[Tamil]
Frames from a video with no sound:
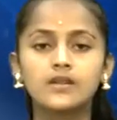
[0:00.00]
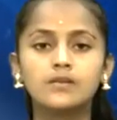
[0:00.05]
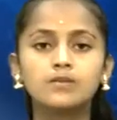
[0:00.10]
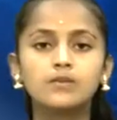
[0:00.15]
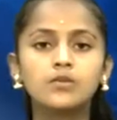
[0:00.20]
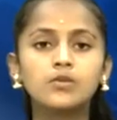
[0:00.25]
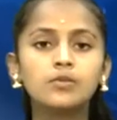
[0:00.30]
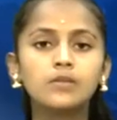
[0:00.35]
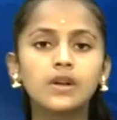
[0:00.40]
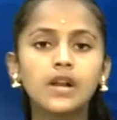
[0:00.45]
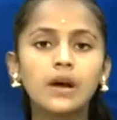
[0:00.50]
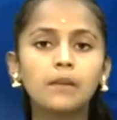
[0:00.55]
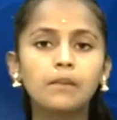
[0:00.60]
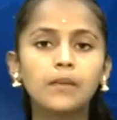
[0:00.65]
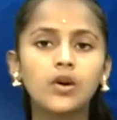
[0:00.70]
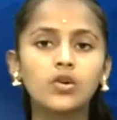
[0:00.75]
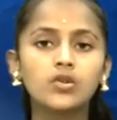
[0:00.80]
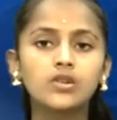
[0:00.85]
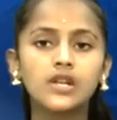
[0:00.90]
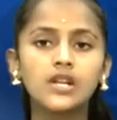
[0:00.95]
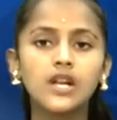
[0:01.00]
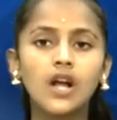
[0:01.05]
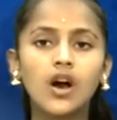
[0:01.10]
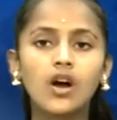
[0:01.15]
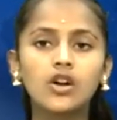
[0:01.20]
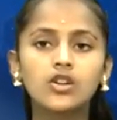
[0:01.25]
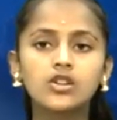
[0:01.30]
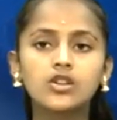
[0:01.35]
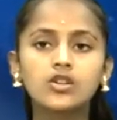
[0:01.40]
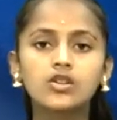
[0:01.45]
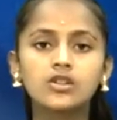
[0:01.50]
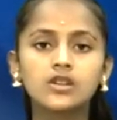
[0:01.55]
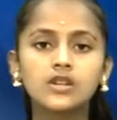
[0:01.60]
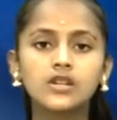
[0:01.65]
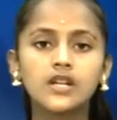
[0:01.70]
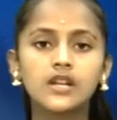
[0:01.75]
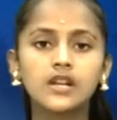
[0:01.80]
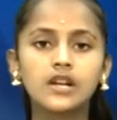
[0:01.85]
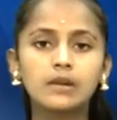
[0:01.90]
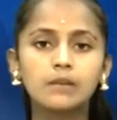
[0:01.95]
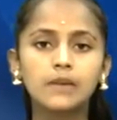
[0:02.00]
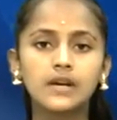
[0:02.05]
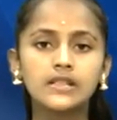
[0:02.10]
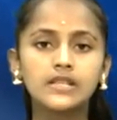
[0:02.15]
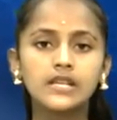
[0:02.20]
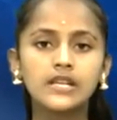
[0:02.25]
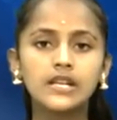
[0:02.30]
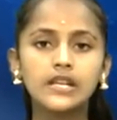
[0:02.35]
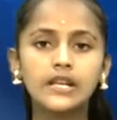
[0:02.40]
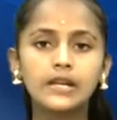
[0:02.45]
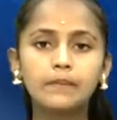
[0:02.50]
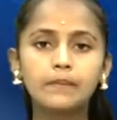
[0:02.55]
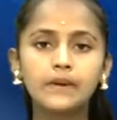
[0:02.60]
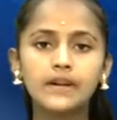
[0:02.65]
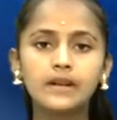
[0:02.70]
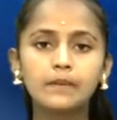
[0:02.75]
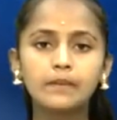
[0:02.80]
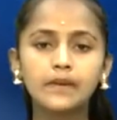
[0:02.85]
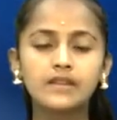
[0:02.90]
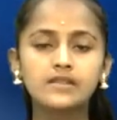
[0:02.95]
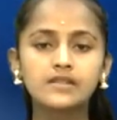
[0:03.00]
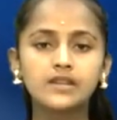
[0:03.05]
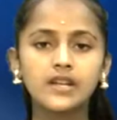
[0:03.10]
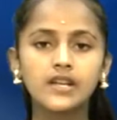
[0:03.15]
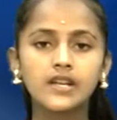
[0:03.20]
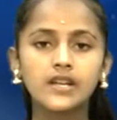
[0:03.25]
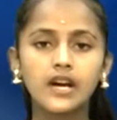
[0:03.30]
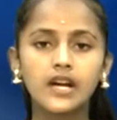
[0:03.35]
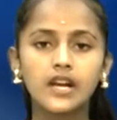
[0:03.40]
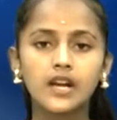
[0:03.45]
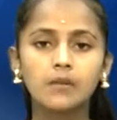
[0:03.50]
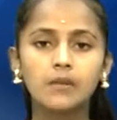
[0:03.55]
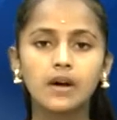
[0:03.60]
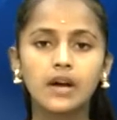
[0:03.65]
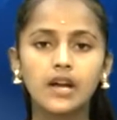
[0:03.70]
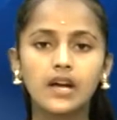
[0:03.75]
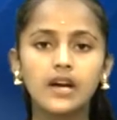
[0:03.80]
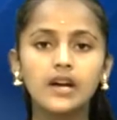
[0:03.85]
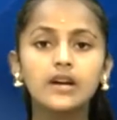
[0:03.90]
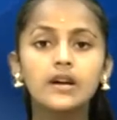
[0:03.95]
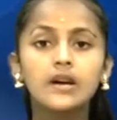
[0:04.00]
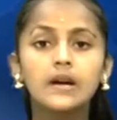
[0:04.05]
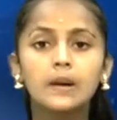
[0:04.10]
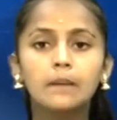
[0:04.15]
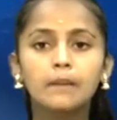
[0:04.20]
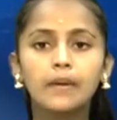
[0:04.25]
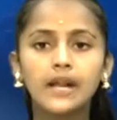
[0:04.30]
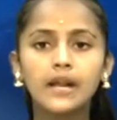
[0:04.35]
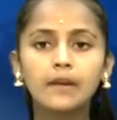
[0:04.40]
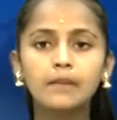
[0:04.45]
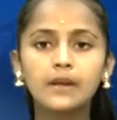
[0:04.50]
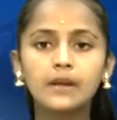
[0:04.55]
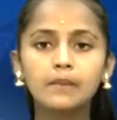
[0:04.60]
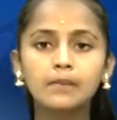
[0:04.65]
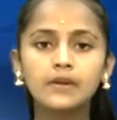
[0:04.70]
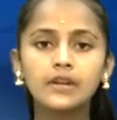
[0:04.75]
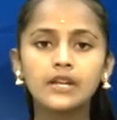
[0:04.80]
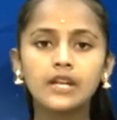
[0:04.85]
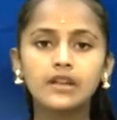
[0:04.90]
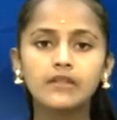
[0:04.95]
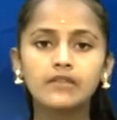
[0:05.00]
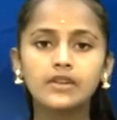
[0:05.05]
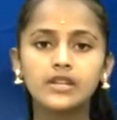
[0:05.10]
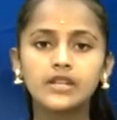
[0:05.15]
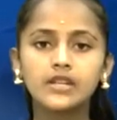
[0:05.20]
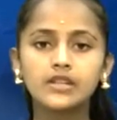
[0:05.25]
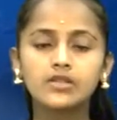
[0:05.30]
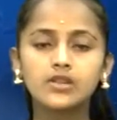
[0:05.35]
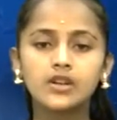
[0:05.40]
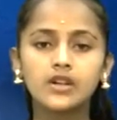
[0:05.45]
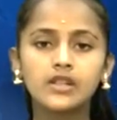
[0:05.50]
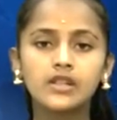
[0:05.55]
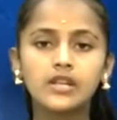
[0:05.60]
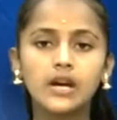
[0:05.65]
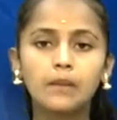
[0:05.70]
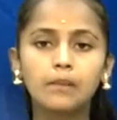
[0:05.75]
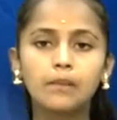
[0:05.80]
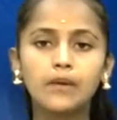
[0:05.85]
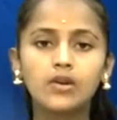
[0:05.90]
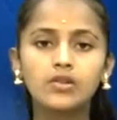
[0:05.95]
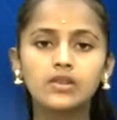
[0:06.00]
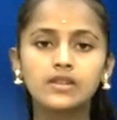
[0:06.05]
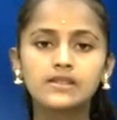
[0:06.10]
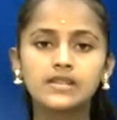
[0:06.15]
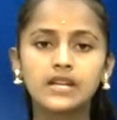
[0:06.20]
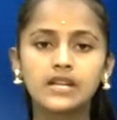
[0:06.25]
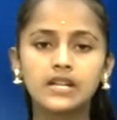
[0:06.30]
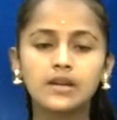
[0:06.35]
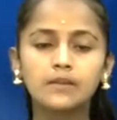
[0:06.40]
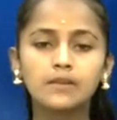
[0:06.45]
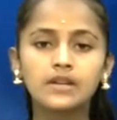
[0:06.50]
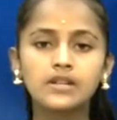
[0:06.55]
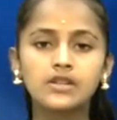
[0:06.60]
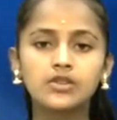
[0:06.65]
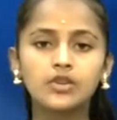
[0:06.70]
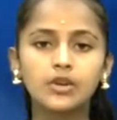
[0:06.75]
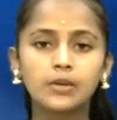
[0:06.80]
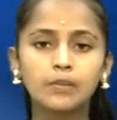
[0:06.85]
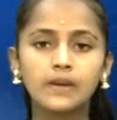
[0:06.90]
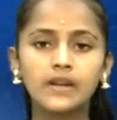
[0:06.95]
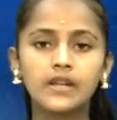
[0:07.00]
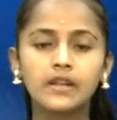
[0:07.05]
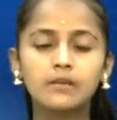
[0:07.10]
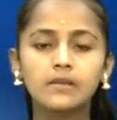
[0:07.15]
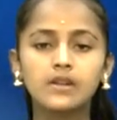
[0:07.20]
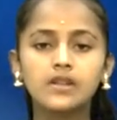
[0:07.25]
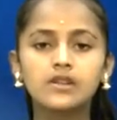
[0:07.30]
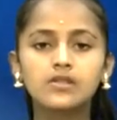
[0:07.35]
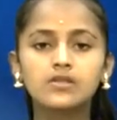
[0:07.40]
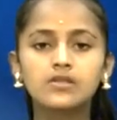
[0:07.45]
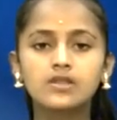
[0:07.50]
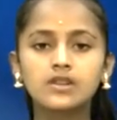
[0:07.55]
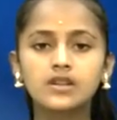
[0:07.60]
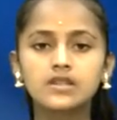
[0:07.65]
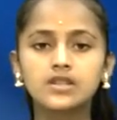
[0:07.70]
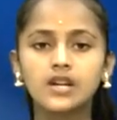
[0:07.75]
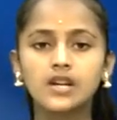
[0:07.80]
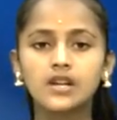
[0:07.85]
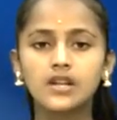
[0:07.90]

மும்பரா பகுதியில் ஆட்டோ ஓட்டுநர்கள் மத்தியில் ஏற்பட்ட பிரச்சனை காரணமாக பரபரப்பு நிலவியதை தொடர்ந்து அப்பகுதி சட்டமன்ற உறுப்பினர் மீது குற்றச்சாட்டு